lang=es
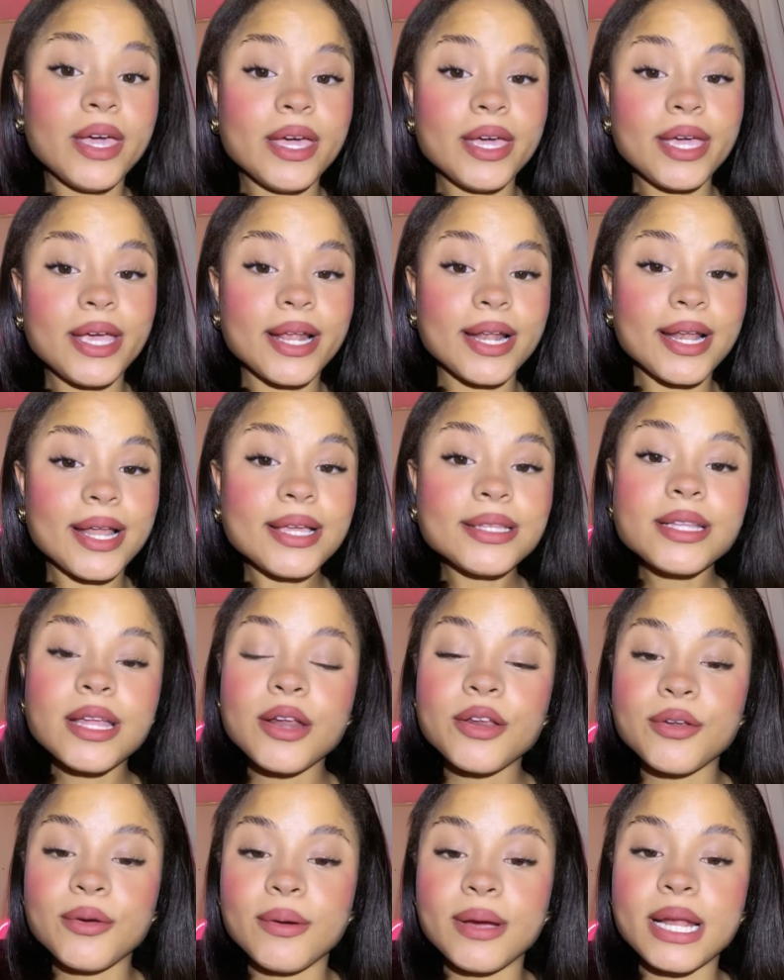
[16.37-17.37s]
En la
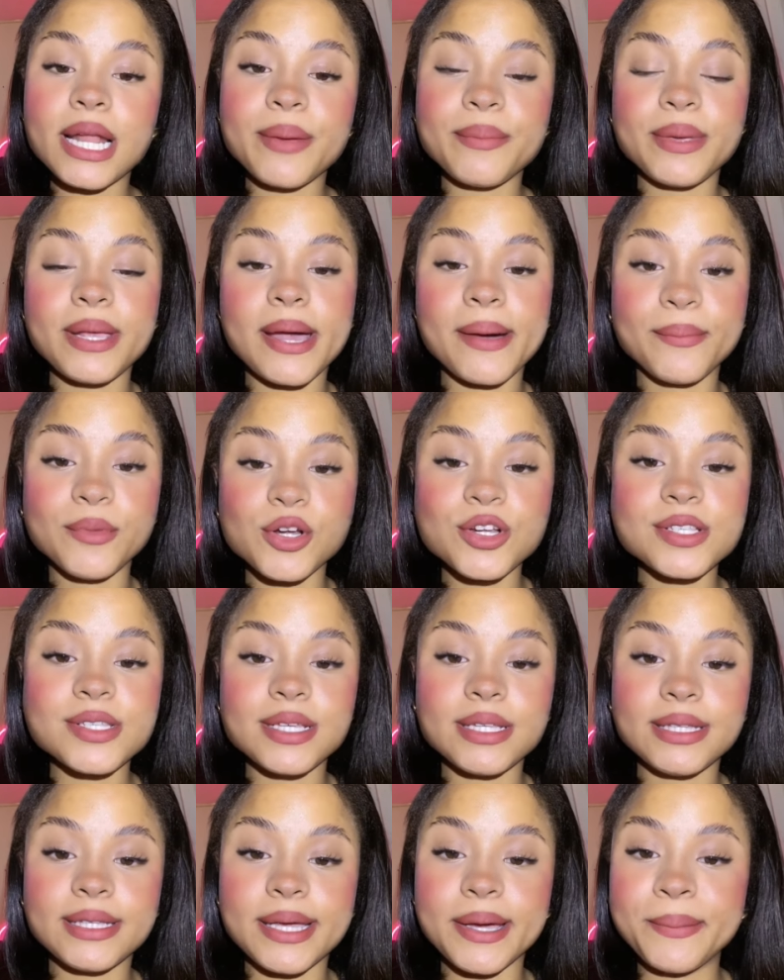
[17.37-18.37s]
telenovela Mi Amor
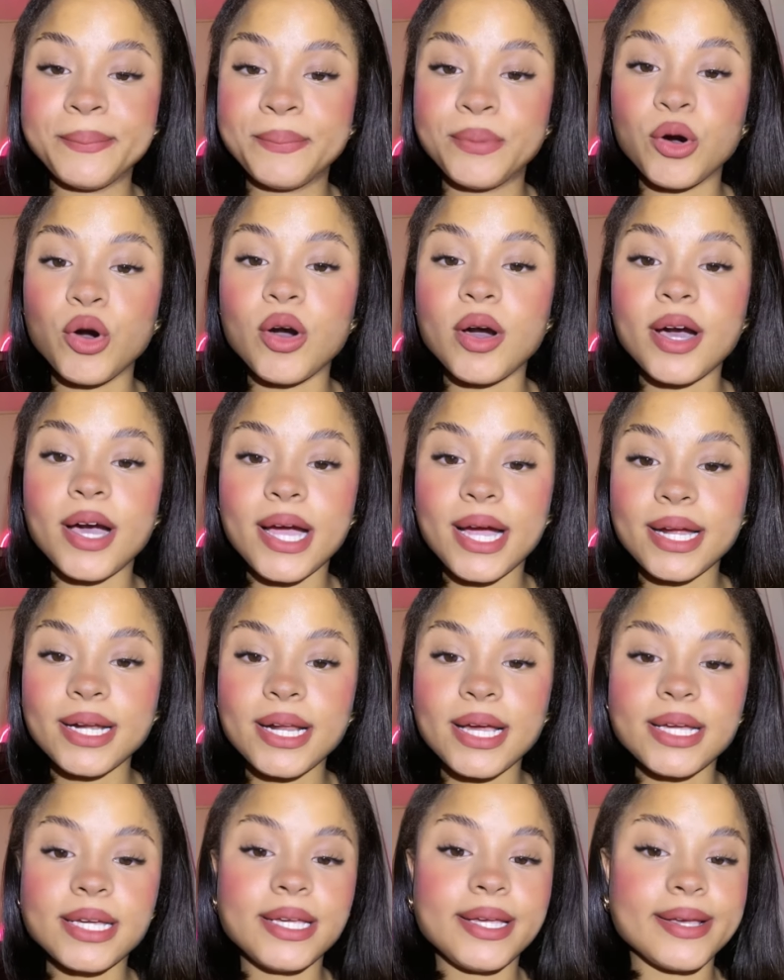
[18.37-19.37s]
Sin Tiempo,
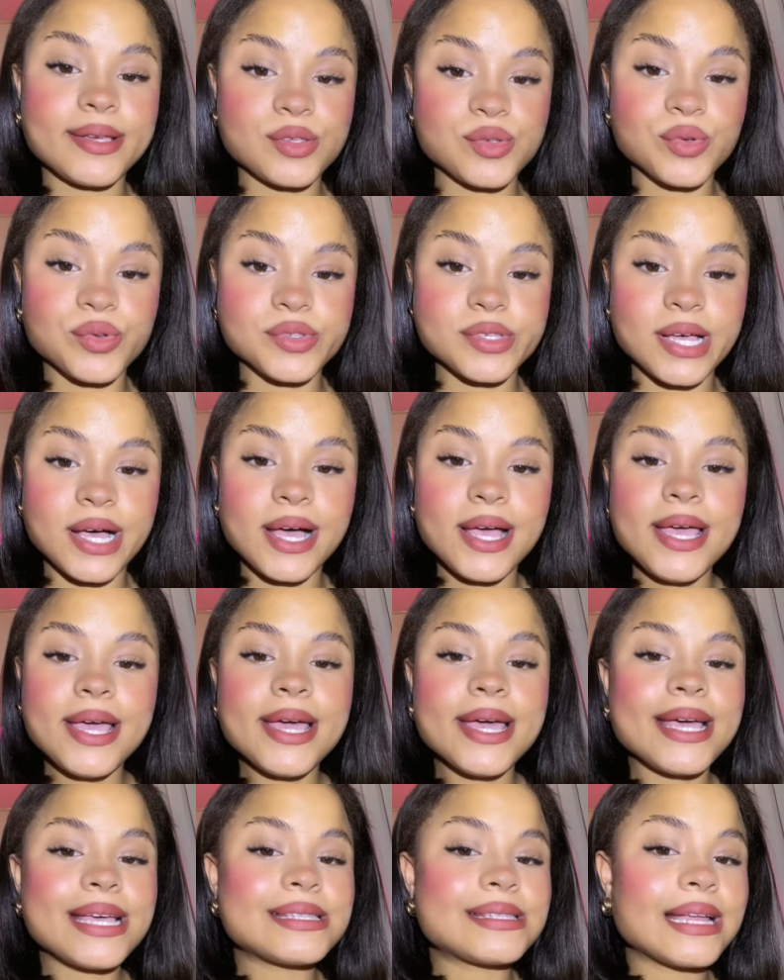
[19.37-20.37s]
Ana y Jesús
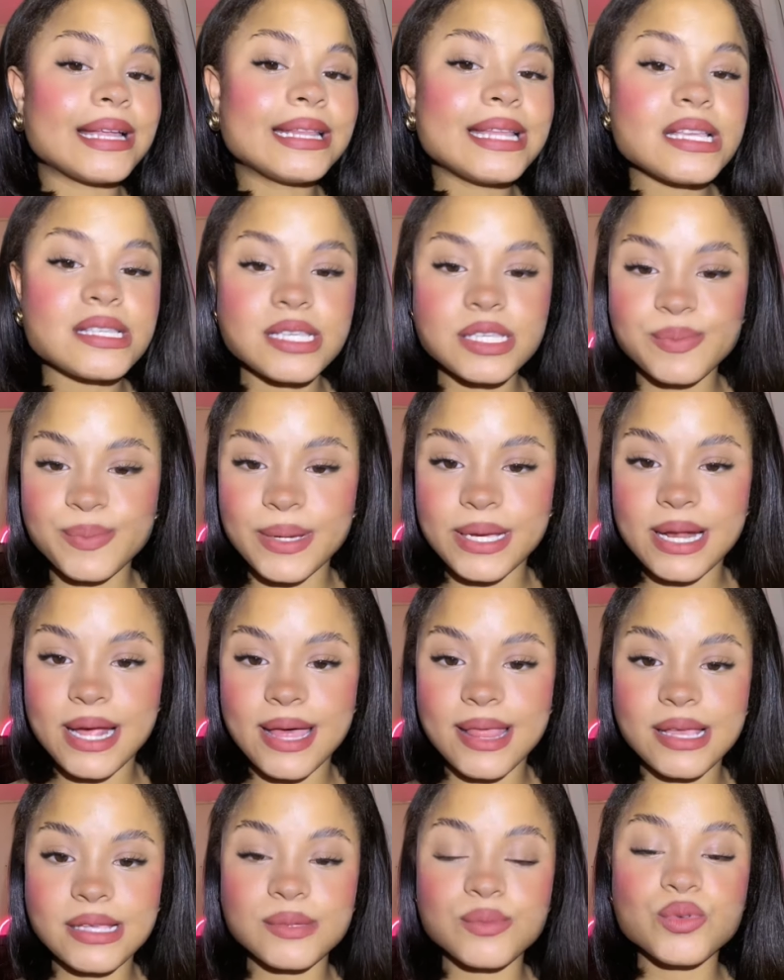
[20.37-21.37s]
están
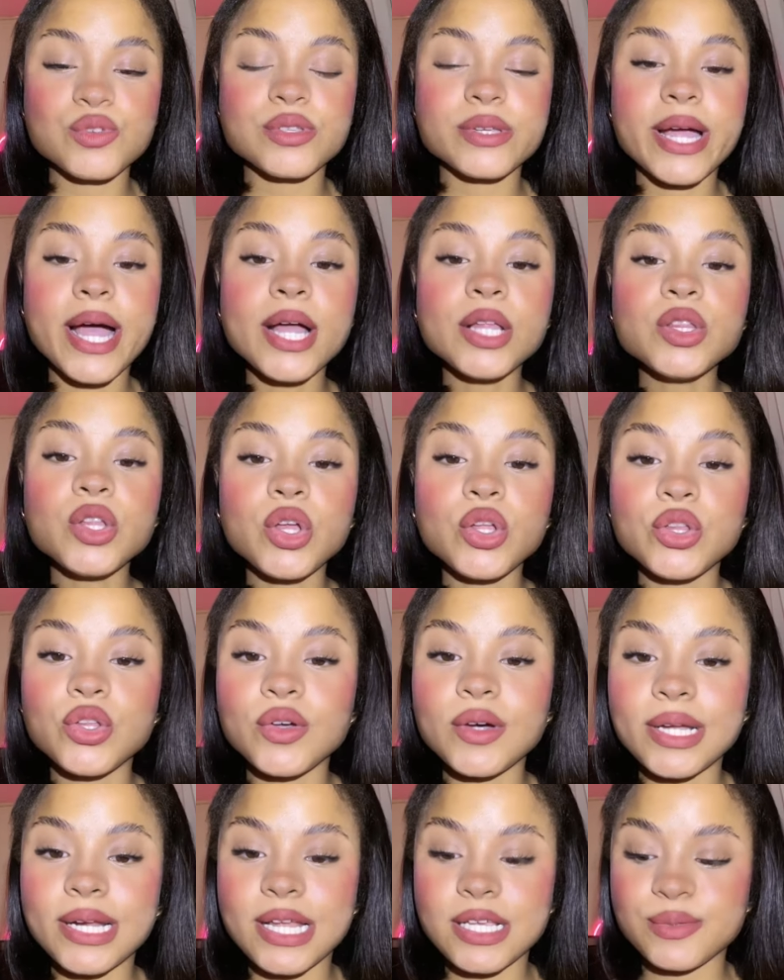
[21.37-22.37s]
desesperadas, buscando
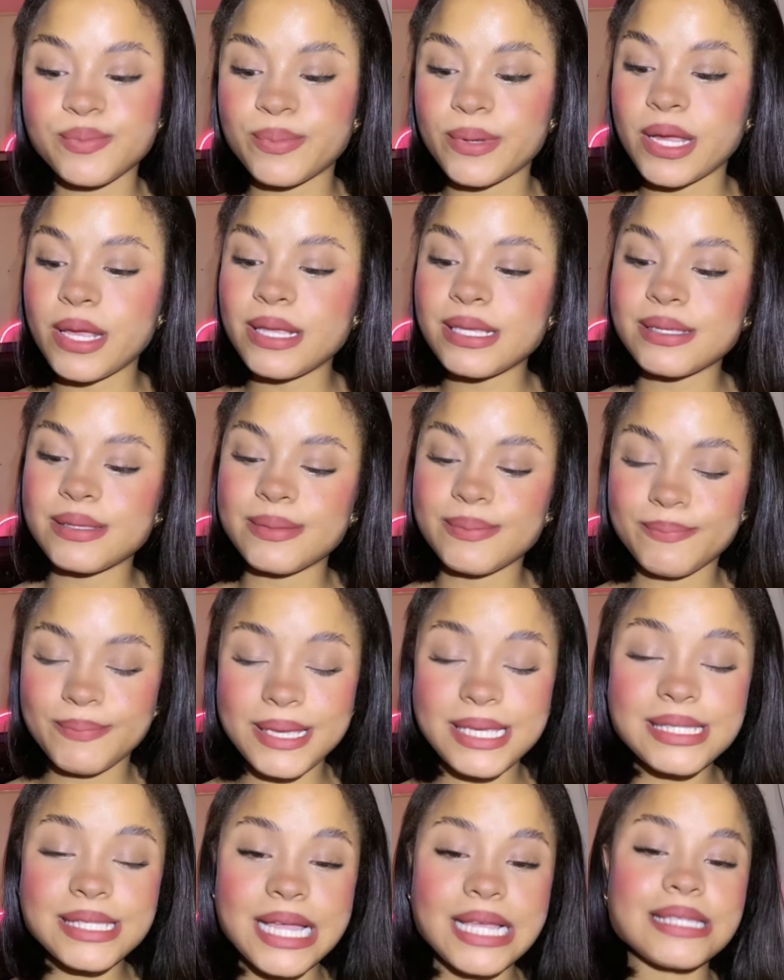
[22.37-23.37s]
todas las
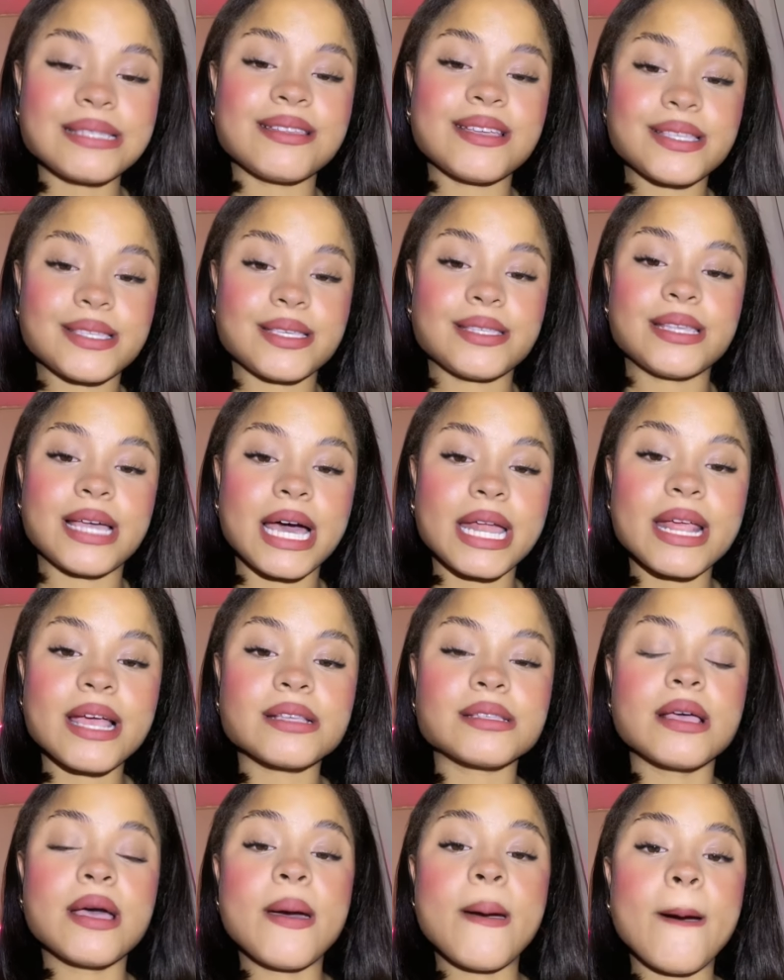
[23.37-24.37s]
pistas
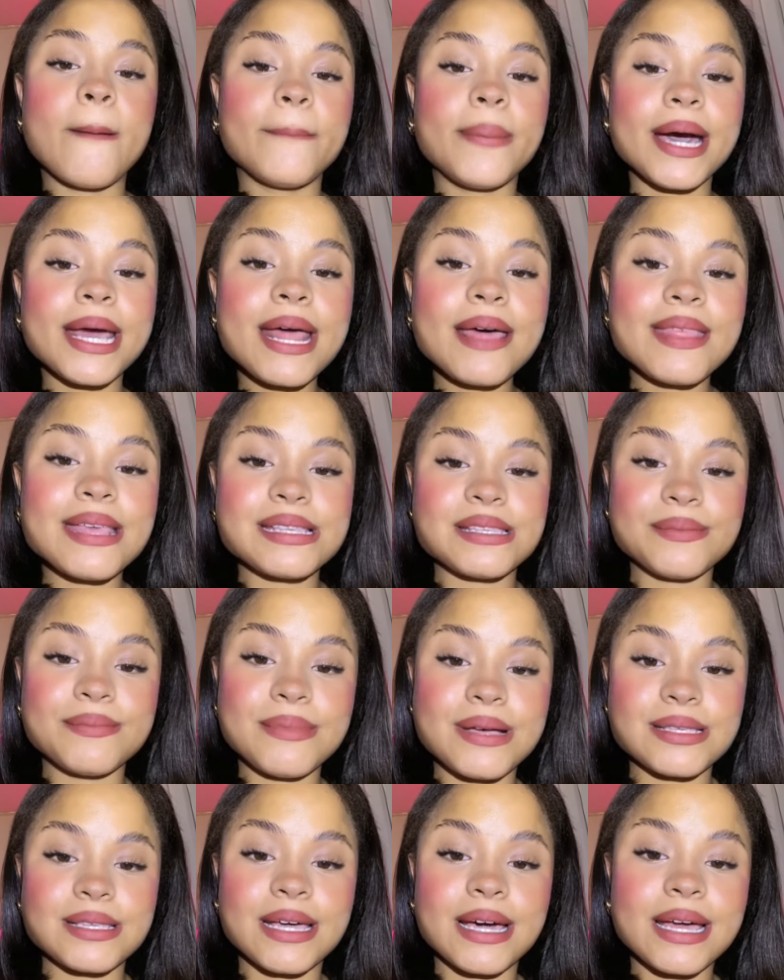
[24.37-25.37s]
necesarias para
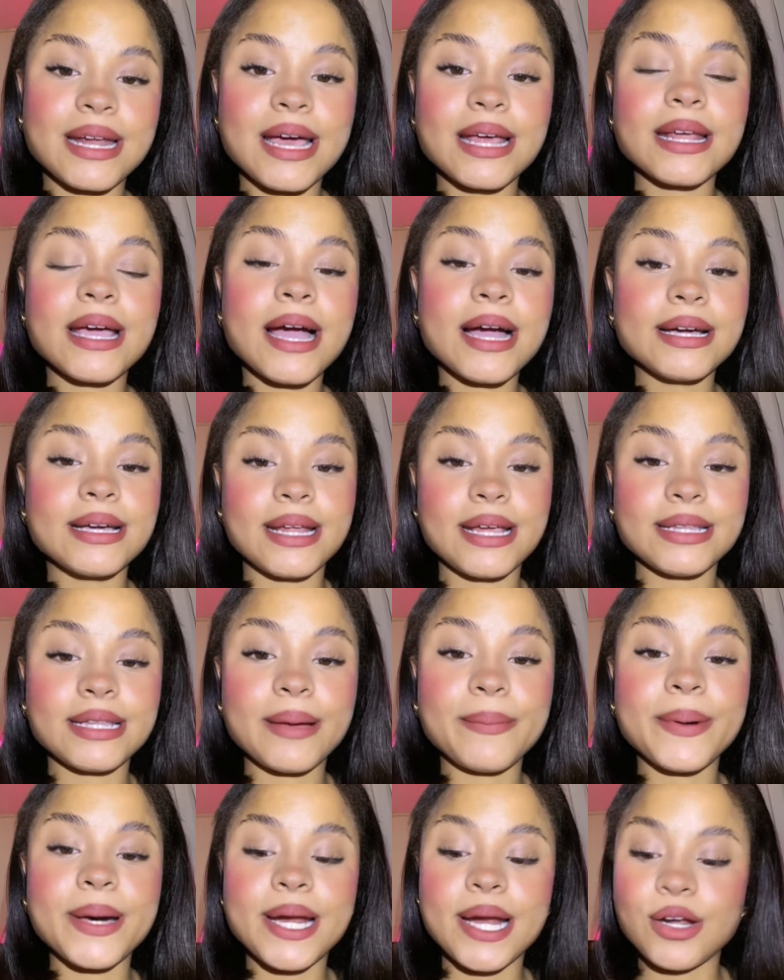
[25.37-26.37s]
desenmascarar a
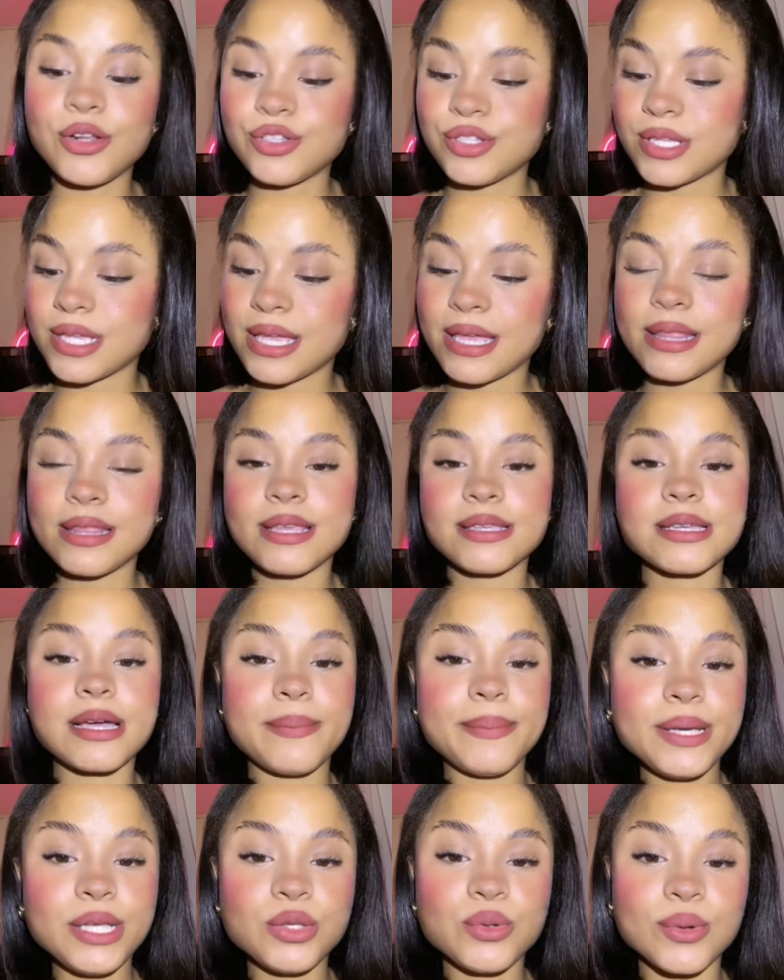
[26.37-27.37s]
Greta para los siguientes
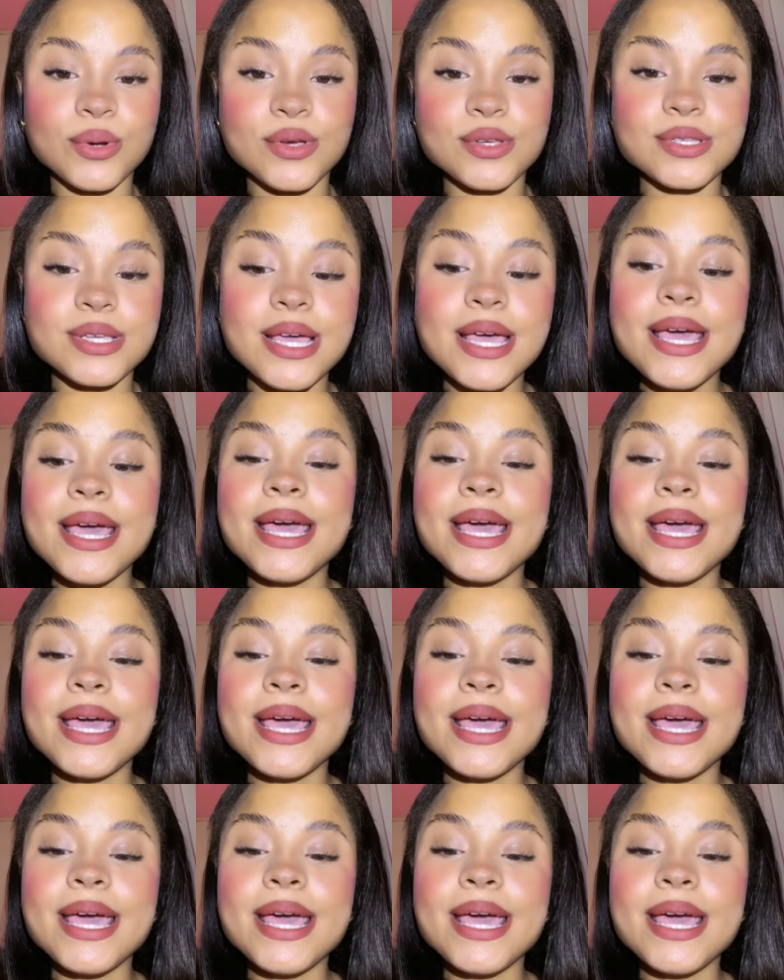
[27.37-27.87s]
capítulos.